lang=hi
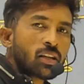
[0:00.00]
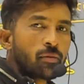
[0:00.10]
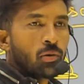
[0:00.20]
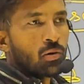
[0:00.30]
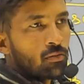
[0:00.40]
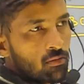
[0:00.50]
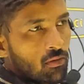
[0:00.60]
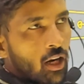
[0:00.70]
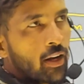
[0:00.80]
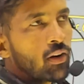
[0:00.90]
है वो
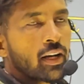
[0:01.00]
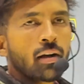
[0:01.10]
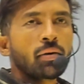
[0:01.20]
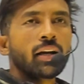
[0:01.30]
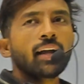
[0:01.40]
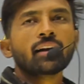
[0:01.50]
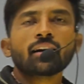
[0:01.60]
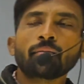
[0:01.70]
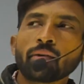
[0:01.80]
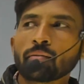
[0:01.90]
आने वाले टाइम में इंडिया की
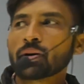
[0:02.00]
कंपनियों पे